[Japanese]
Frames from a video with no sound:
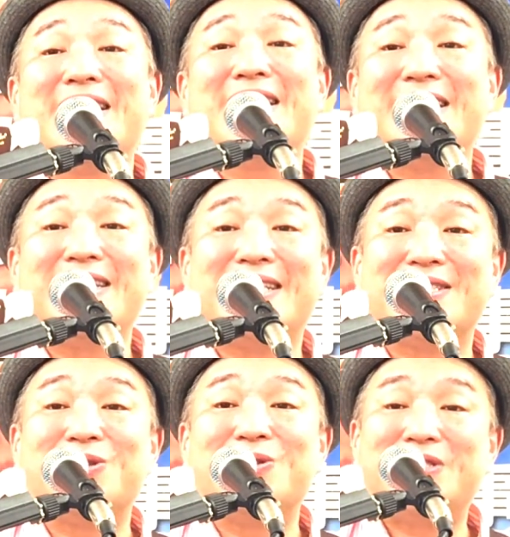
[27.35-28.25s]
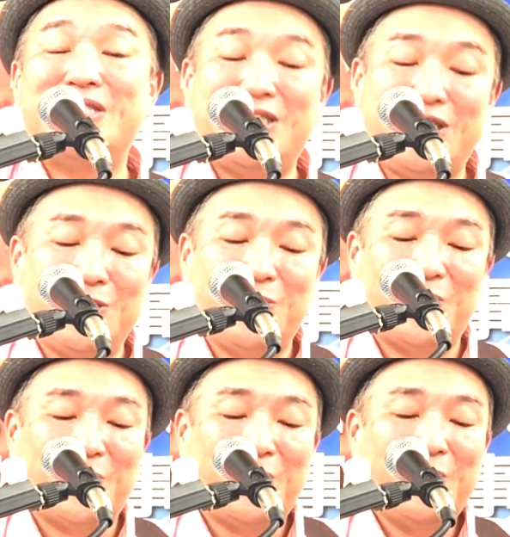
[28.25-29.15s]
流されたその血潮
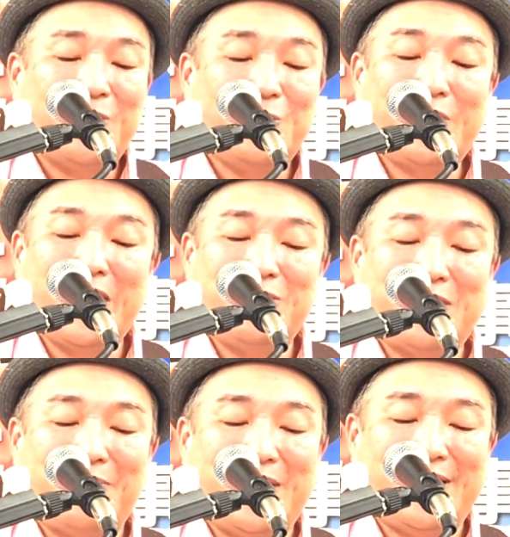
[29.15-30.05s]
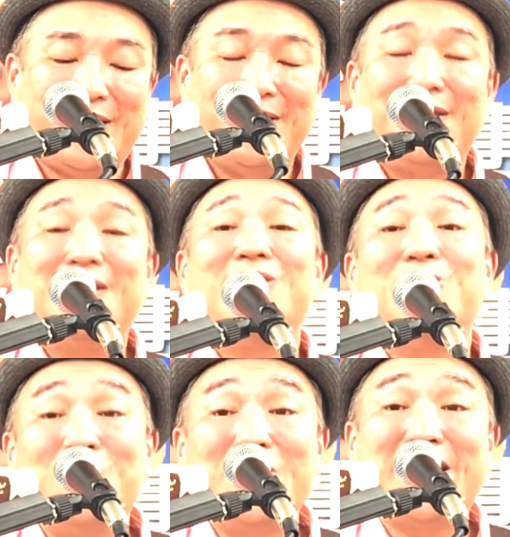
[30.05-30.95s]
を受けるために
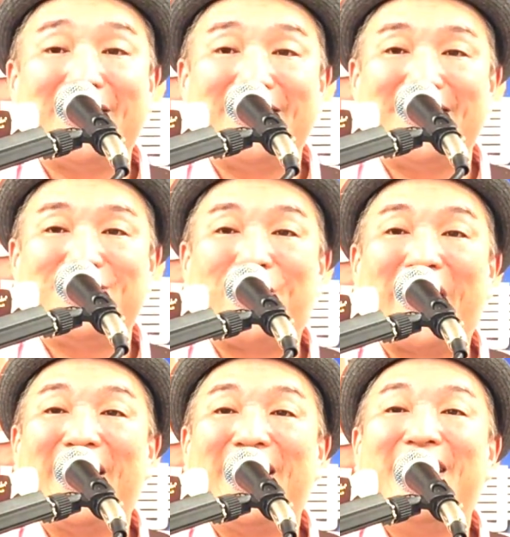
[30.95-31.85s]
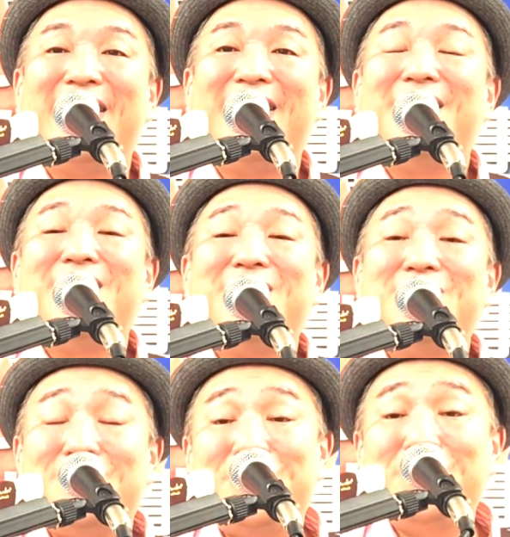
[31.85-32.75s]
どうしたらいいでしょうか
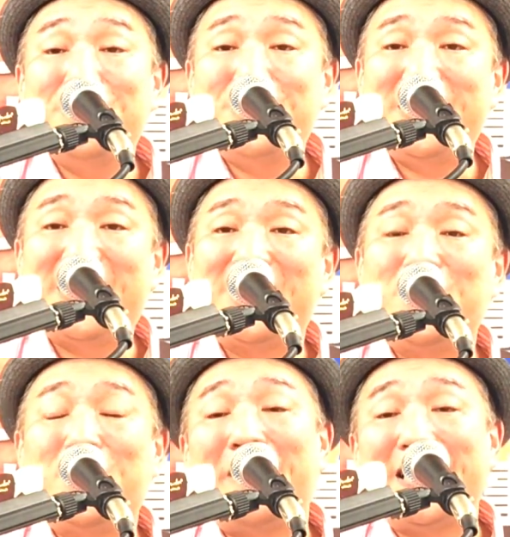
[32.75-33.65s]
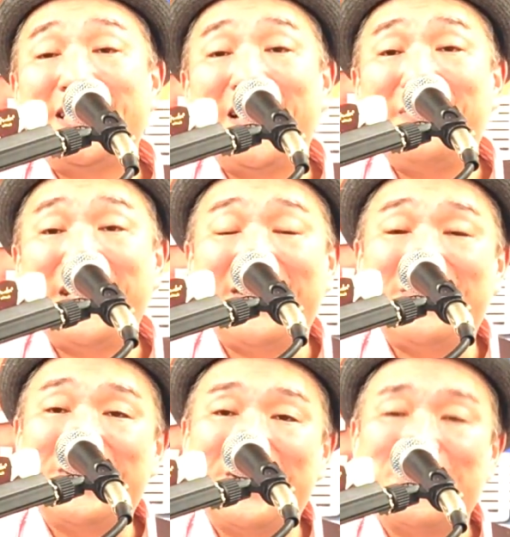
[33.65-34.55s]
十字架の真下まで
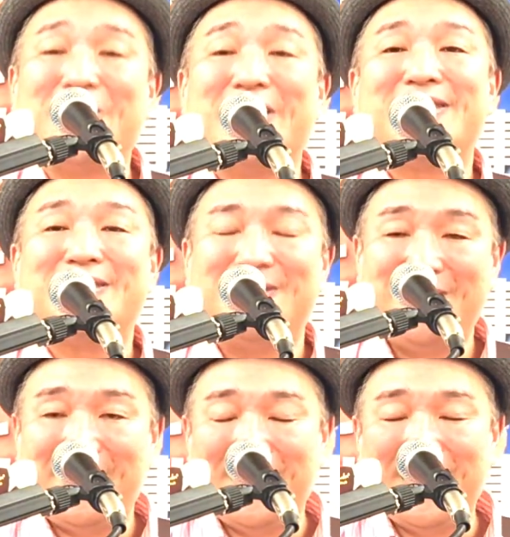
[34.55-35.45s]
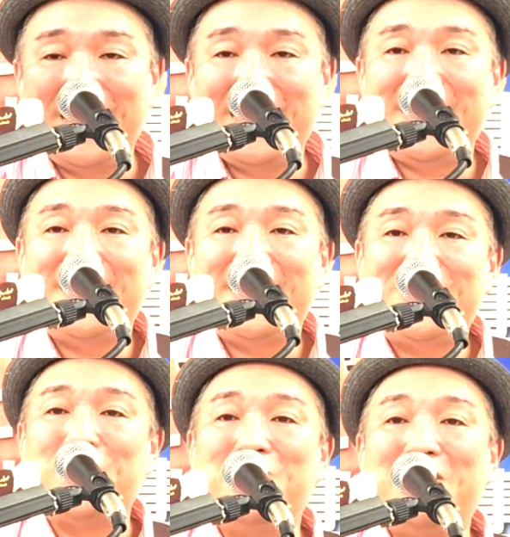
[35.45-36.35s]
行くってことです
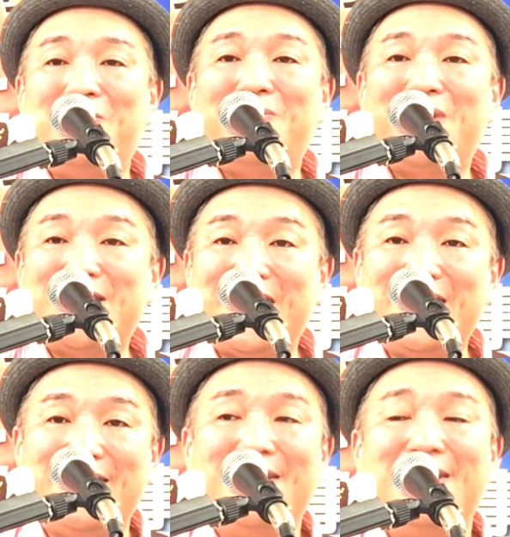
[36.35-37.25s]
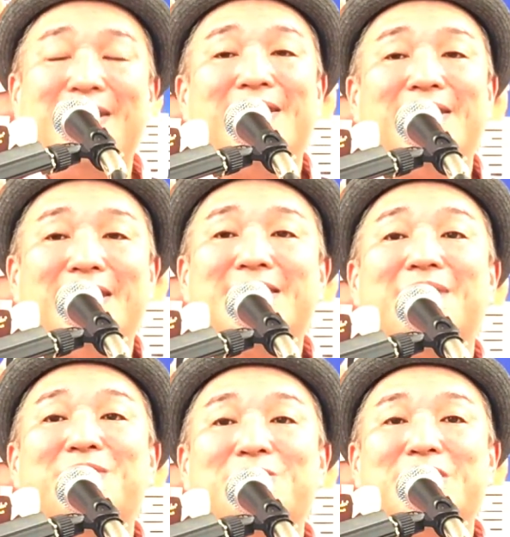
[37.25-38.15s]
そのまま真下に
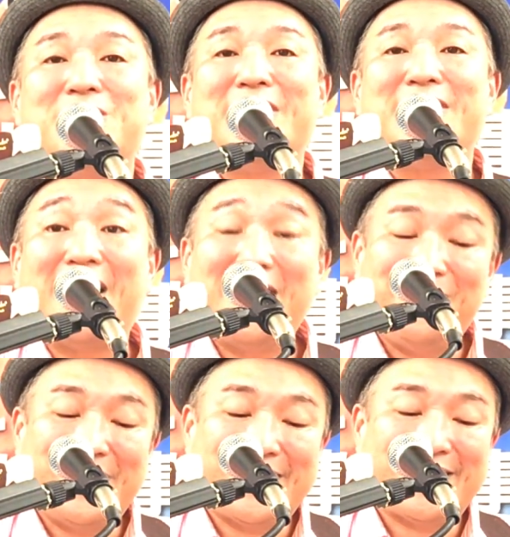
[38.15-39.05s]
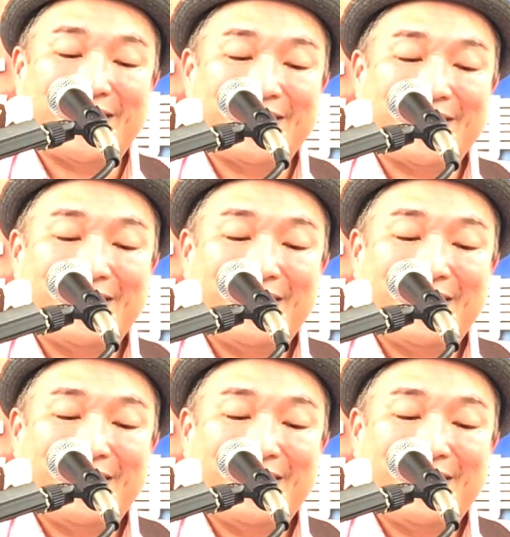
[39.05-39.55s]
イエス様の血は流れます